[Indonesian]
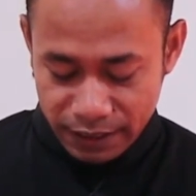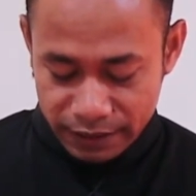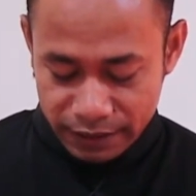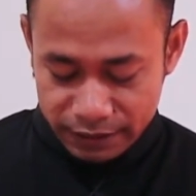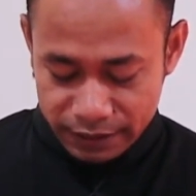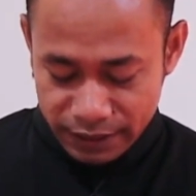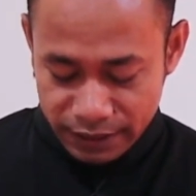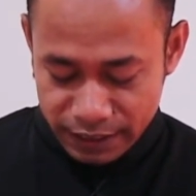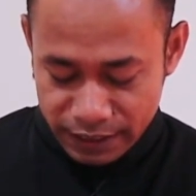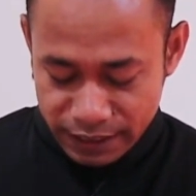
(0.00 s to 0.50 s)

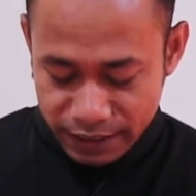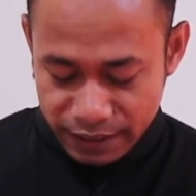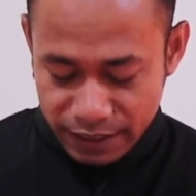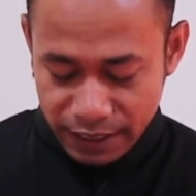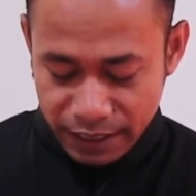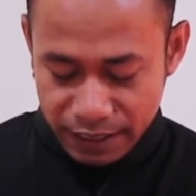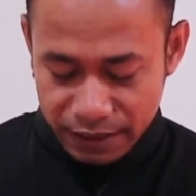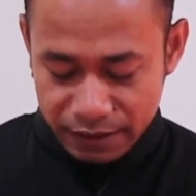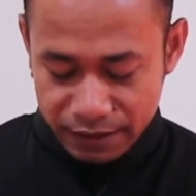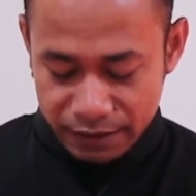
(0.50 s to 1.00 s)

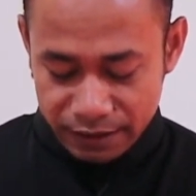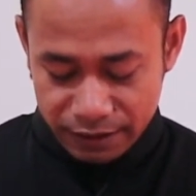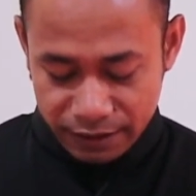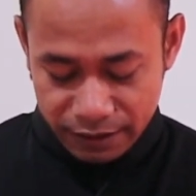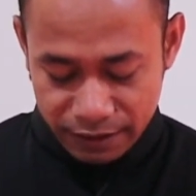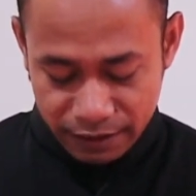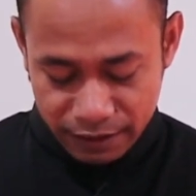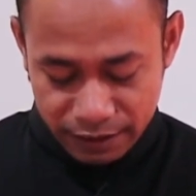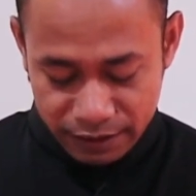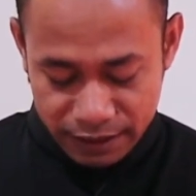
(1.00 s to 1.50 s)
sehingga
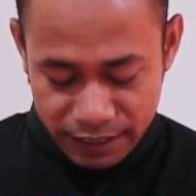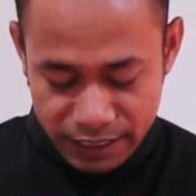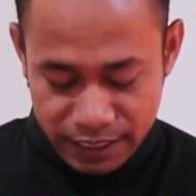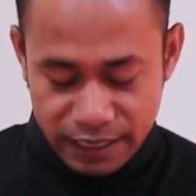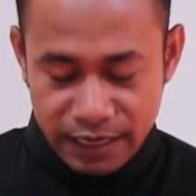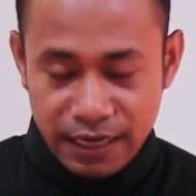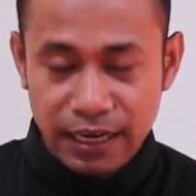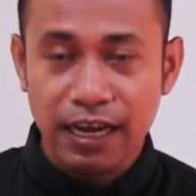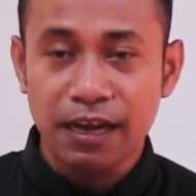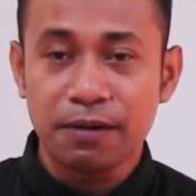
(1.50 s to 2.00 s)

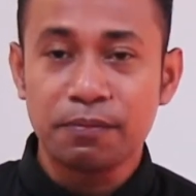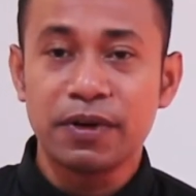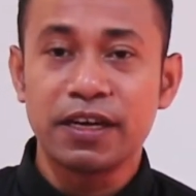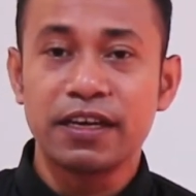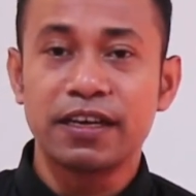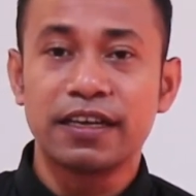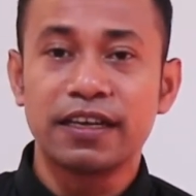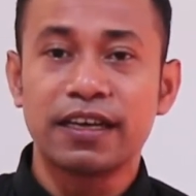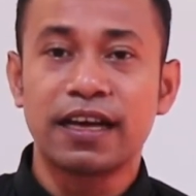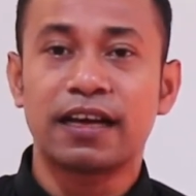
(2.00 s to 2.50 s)
ketika
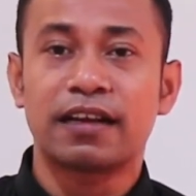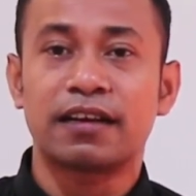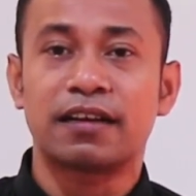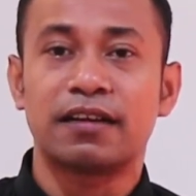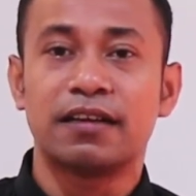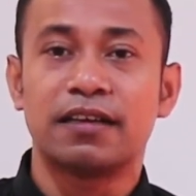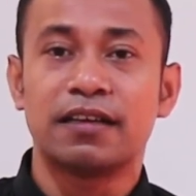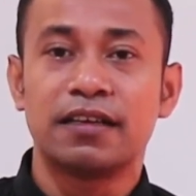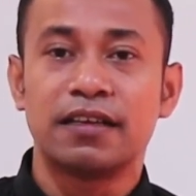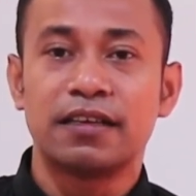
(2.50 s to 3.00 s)

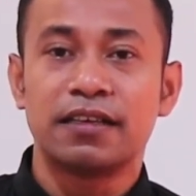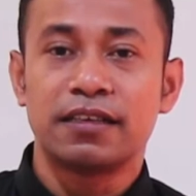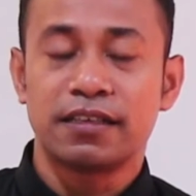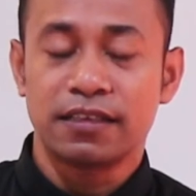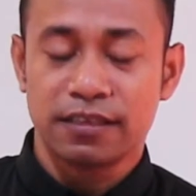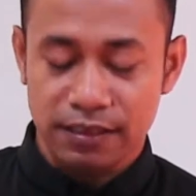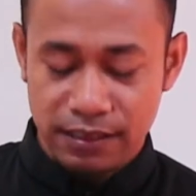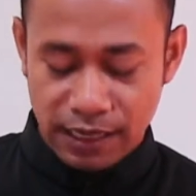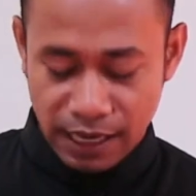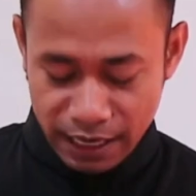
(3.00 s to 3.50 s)
mendengar
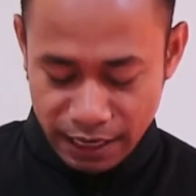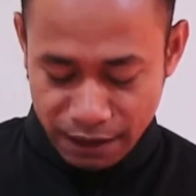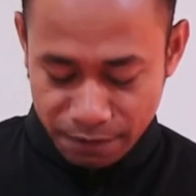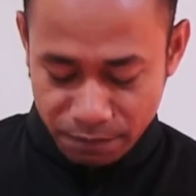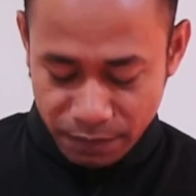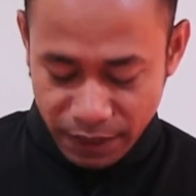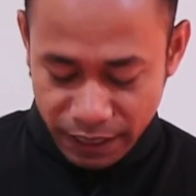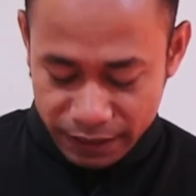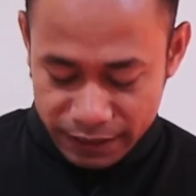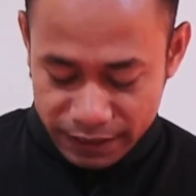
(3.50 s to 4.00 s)

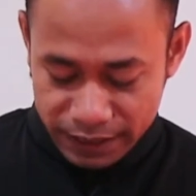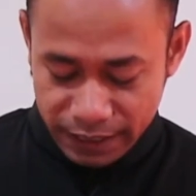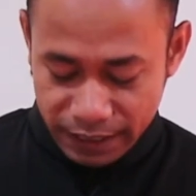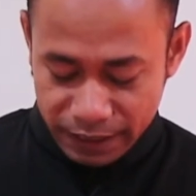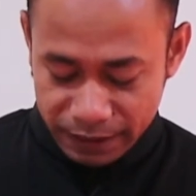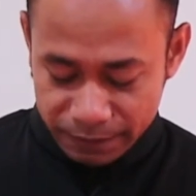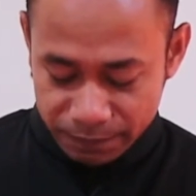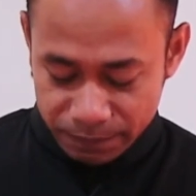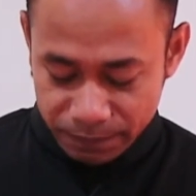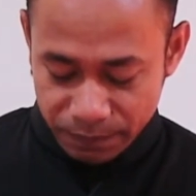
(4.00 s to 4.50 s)
salam
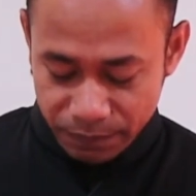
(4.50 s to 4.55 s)
Maria,